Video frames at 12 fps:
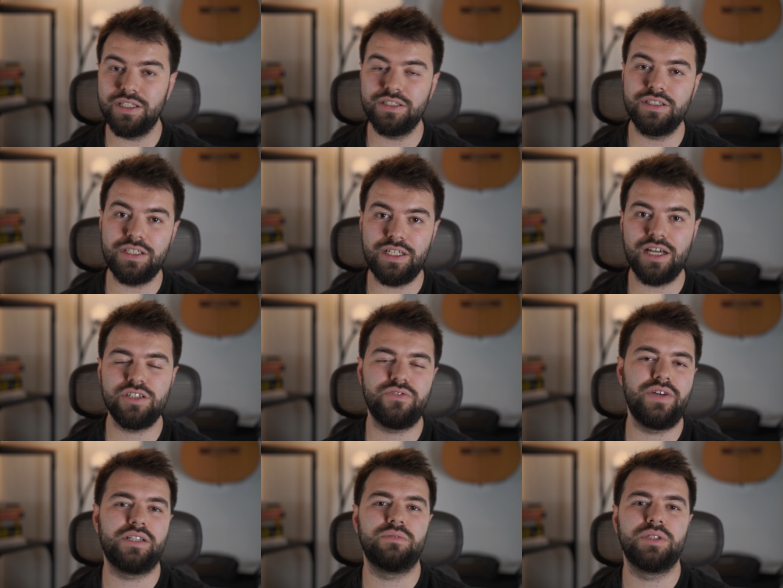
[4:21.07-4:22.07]
Yanında ilaç
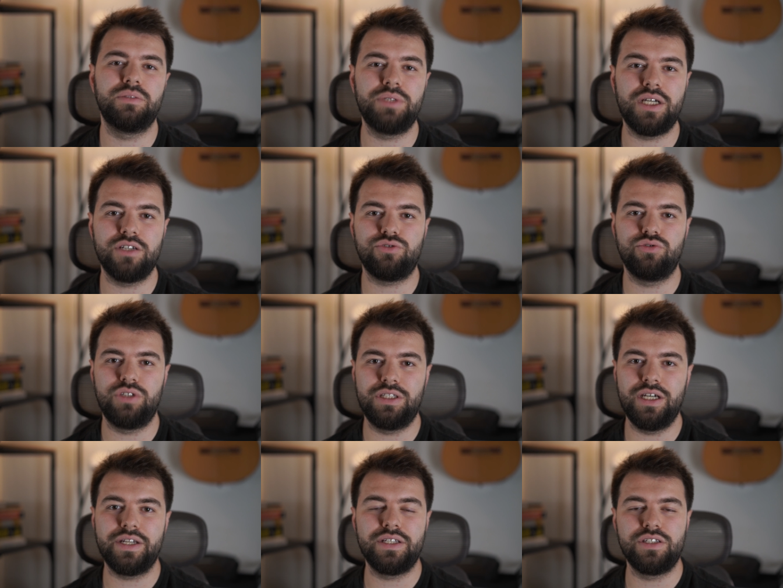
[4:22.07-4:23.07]
verdi bana birkaç gün
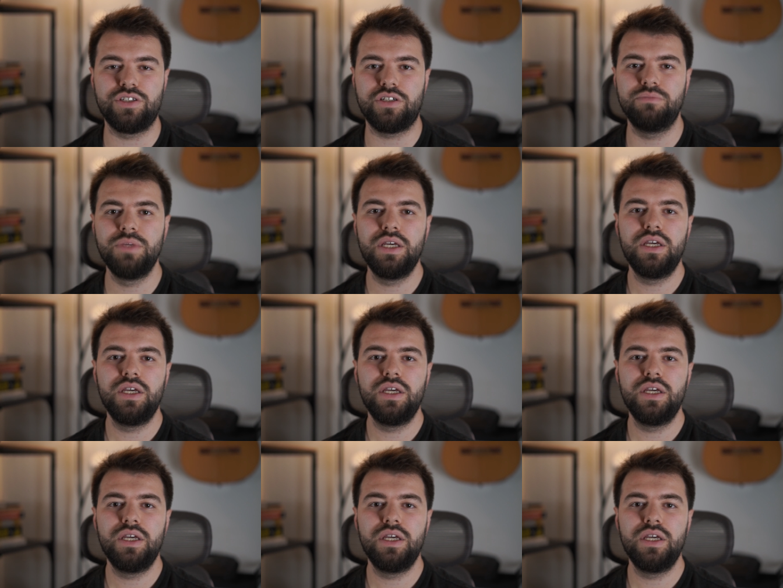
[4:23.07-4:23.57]
idare edeceğim.